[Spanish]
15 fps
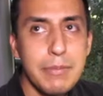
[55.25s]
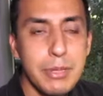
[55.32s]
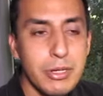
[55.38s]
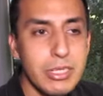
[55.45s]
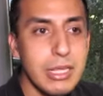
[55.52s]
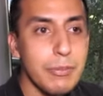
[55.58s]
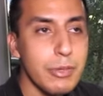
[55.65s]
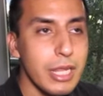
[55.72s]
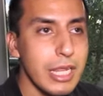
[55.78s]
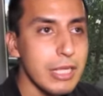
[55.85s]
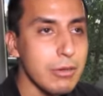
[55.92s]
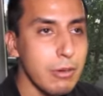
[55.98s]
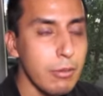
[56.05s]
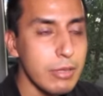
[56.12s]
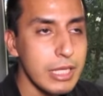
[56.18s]
pero ahorita pues les
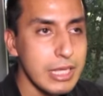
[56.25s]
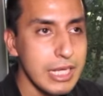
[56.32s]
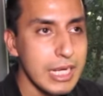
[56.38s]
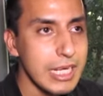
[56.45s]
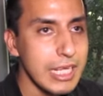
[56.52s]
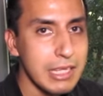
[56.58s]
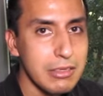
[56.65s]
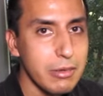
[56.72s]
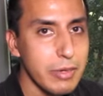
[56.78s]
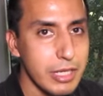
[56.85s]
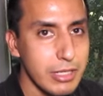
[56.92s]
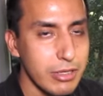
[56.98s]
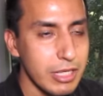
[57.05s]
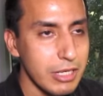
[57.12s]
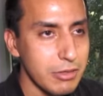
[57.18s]
digo, vamos a entrar aquí adentro a ver
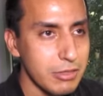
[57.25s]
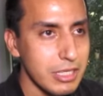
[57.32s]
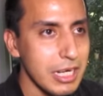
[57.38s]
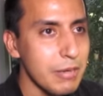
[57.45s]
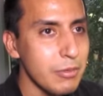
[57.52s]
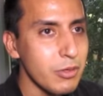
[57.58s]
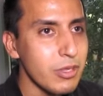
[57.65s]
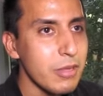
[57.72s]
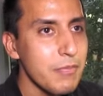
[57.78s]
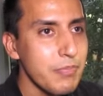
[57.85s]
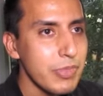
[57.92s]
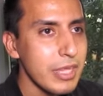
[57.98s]
qué nos encontramos.